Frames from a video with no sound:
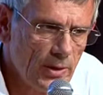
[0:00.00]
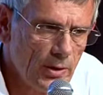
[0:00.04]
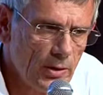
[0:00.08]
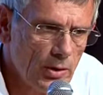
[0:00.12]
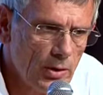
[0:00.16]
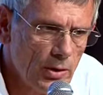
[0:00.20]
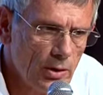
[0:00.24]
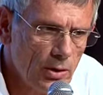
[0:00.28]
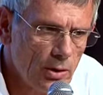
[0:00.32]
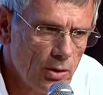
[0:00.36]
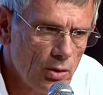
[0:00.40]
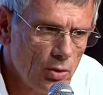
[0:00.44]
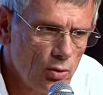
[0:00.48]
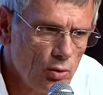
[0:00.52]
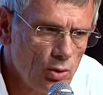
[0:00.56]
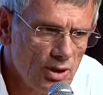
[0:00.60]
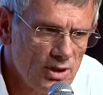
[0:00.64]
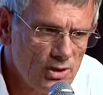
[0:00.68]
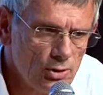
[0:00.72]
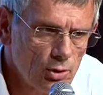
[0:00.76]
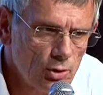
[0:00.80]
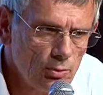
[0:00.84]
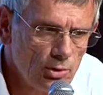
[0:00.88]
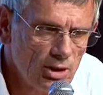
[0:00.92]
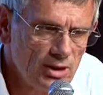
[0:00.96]
euh, ou
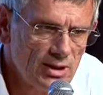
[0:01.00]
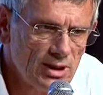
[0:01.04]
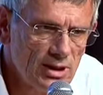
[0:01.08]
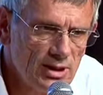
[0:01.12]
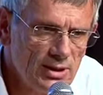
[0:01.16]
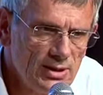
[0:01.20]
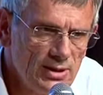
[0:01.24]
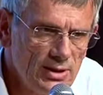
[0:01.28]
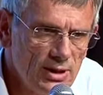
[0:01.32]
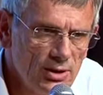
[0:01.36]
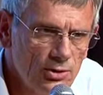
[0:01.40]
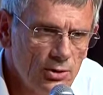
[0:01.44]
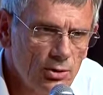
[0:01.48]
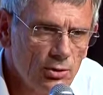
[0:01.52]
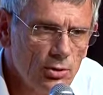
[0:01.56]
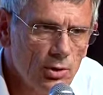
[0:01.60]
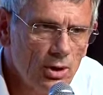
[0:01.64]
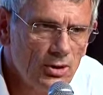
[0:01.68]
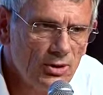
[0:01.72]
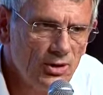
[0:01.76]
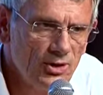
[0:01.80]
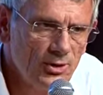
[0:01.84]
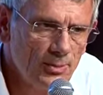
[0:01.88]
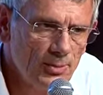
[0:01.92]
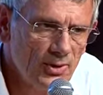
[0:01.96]
instrumentalisé ce droit
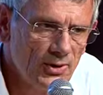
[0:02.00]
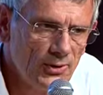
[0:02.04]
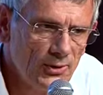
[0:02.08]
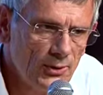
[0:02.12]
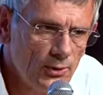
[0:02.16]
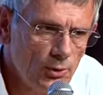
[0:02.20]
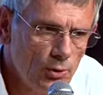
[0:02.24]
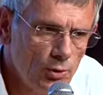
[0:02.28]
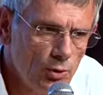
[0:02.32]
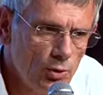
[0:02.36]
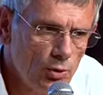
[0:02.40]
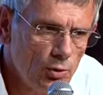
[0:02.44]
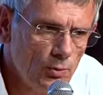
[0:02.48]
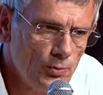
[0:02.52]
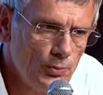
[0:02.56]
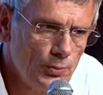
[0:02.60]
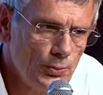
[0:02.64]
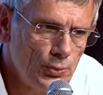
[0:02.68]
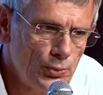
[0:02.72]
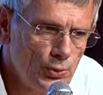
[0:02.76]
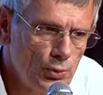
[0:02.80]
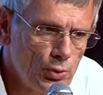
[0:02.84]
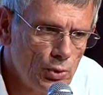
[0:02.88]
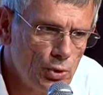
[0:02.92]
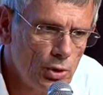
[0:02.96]
d'expression
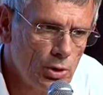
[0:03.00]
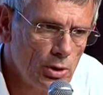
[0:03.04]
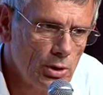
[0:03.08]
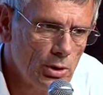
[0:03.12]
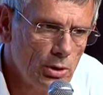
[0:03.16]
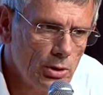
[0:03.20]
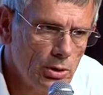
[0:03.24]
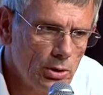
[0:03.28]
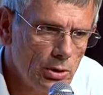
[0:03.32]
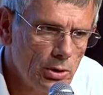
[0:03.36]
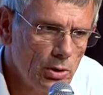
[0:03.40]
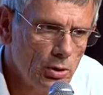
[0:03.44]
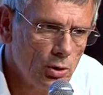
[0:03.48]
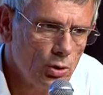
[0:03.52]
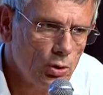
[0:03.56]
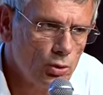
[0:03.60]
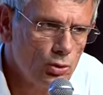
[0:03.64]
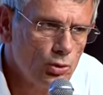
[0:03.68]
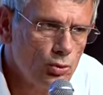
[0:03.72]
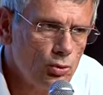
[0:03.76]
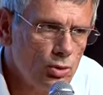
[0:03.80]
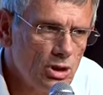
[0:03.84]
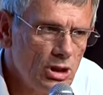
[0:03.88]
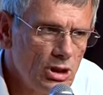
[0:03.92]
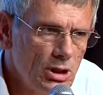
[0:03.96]
pour
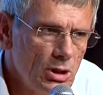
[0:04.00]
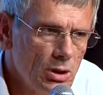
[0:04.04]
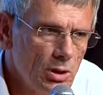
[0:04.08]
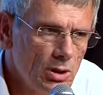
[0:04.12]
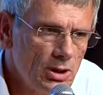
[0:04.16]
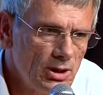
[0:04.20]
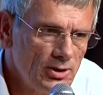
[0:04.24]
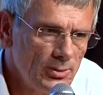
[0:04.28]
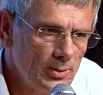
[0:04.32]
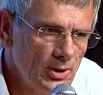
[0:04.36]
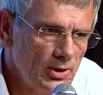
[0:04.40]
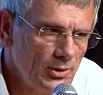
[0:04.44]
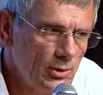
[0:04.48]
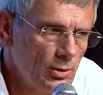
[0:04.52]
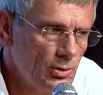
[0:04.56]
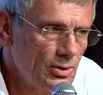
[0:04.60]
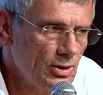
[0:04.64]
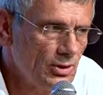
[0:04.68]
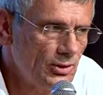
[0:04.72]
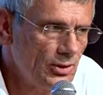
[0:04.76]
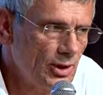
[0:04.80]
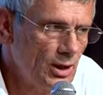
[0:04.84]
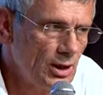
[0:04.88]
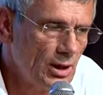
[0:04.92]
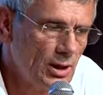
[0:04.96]
conduire l'expression des
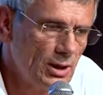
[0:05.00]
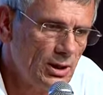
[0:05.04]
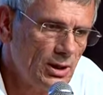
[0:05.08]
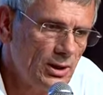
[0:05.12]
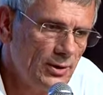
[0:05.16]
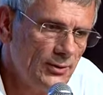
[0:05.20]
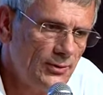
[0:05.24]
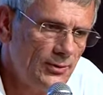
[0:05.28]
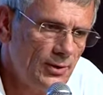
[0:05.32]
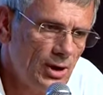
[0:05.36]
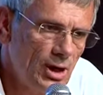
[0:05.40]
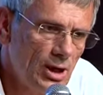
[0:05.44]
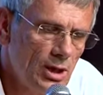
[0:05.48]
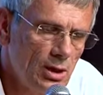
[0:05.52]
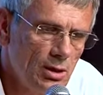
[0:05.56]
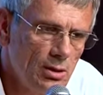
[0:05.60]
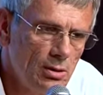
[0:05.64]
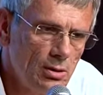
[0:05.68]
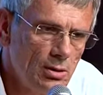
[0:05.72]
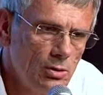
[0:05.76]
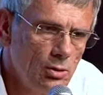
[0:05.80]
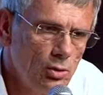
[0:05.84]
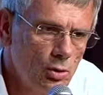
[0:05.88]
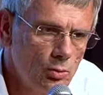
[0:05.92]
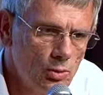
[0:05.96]
salariés vers
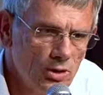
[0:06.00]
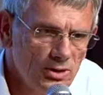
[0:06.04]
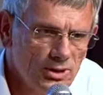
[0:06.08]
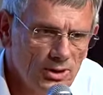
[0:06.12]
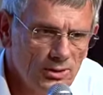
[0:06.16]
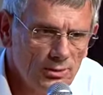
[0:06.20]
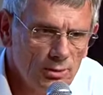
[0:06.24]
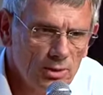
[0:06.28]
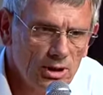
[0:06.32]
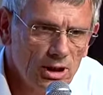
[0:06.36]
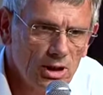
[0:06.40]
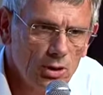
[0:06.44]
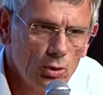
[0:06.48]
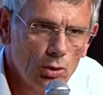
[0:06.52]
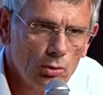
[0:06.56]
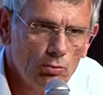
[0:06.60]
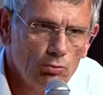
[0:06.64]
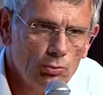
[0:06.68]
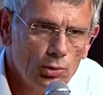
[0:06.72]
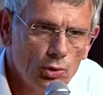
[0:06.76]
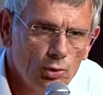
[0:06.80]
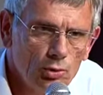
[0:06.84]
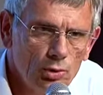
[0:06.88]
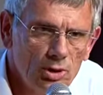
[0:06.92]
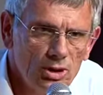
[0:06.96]
l'augmentation de la
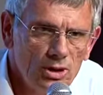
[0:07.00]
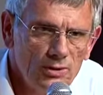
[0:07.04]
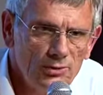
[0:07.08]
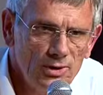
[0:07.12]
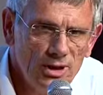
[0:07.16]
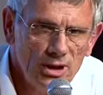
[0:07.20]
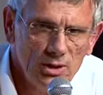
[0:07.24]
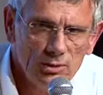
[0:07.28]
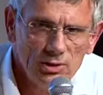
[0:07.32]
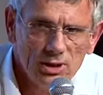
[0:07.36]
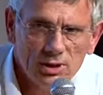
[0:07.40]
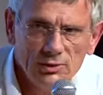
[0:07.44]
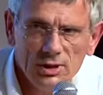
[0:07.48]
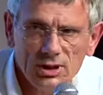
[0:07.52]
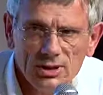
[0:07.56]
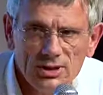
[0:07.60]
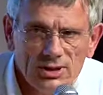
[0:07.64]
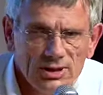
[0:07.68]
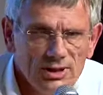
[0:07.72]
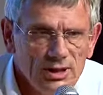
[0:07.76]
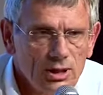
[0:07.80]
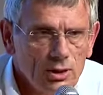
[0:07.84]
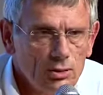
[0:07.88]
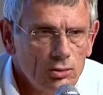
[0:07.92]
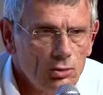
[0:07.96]
productivité au travers des
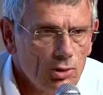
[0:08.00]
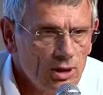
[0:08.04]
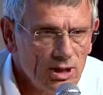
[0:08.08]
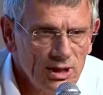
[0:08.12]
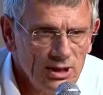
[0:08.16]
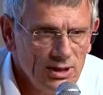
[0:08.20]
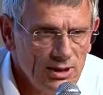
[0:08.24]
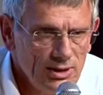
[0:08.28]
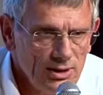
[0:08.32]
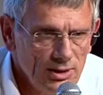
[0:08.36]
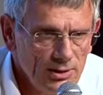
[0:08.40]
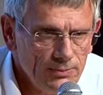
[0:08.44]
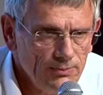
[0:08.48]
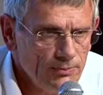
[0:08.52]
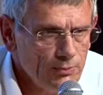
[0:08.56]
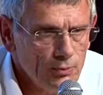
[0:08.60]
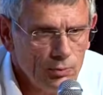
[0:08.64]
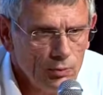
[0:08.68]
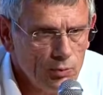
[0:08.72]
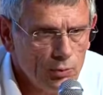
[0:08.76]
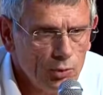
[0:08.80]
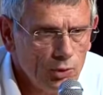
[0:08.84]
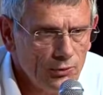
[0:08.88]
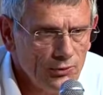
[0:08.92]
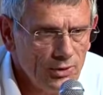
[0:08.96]
cercles de qualité,
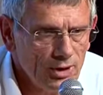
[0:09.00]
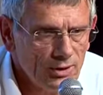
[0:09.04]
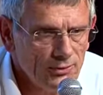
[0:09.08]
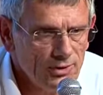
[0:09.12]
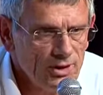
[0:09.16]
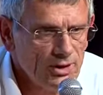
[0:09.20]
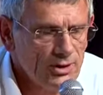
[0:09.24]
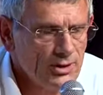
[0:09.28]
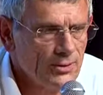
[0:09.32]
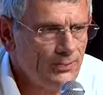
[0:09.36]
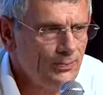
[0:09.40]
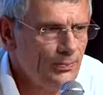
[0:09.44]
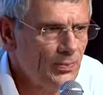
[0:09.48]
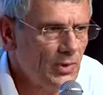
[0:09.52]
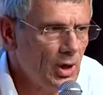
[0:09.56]
pour faire vite.